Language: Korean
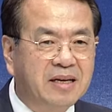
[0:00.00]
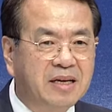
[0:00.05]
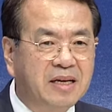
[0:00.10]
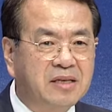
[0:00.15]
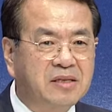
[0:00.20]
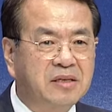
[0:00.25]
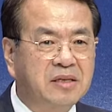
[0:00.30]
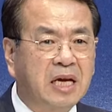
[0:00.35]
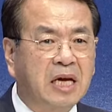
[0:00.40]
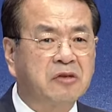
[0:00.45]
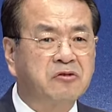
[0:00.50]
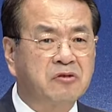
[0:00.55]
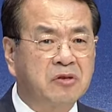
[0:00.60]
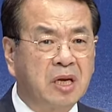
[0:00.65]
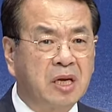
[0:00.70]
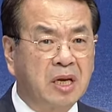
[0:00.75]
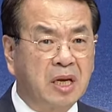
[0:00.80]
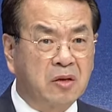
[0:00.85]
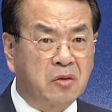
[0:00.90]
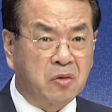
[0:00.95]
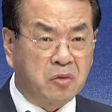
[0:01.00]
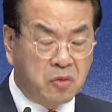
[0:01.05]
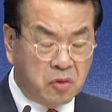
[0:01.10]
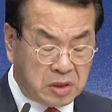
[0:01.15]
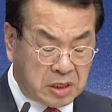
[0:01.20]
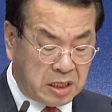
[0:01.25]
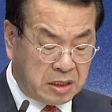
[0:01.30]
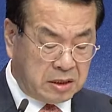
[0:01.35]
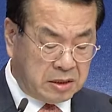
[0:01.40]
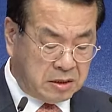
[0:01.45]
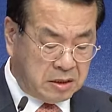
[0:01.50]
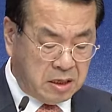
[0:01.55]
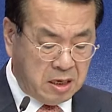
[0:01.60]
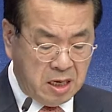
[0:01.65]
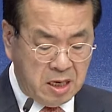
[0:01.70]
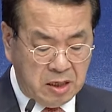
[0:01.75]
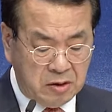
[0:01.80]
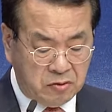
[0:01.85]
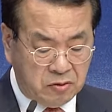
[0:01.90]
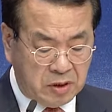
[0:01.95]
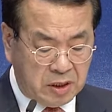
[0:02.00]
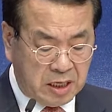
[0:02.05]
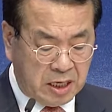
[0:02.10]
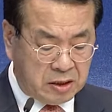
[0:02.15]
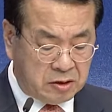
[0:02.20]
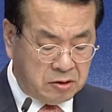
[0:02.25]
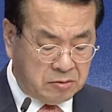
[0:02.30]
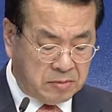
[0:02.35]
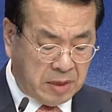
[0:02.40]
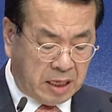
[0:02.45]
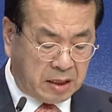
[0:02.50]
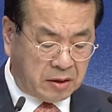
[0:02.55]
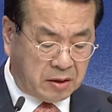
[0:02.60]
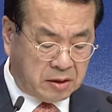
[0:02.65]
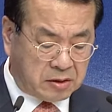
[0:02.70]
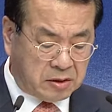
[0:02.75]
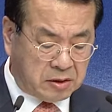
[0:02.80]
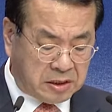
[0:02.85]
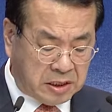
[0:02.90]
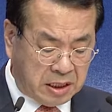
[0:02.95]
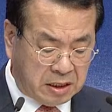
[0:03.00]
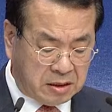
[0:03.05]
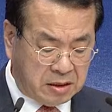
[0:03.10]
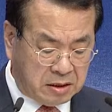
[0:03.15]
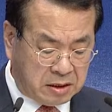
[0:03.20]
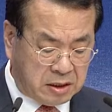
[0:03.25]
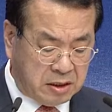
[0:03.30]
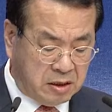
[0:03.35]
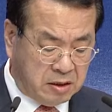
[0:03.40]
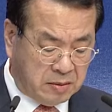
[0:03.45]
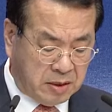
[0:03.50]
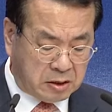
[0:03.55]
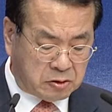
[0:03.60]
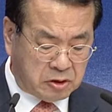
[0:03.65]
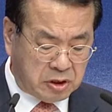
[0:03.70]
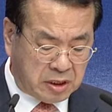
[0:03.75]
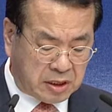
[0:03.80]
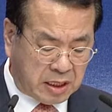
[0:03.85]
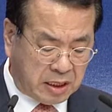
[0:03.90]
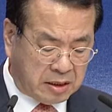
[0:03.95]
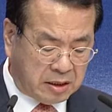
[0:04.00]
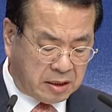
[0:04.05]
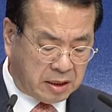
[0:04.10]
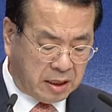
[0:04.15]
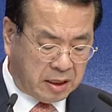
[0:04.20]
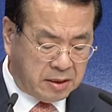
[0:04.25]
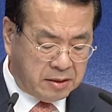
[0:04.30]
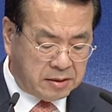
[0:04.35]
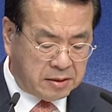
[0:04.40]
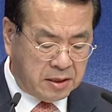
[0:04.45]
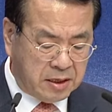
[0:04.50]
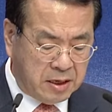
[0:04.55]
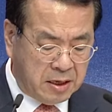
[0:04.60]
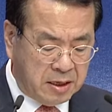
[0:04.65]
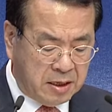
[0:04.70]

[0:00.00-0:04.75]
그래서 나중에라도 도장은 우리가 좀 남겨서 책을 기념할 수 있겠는데요.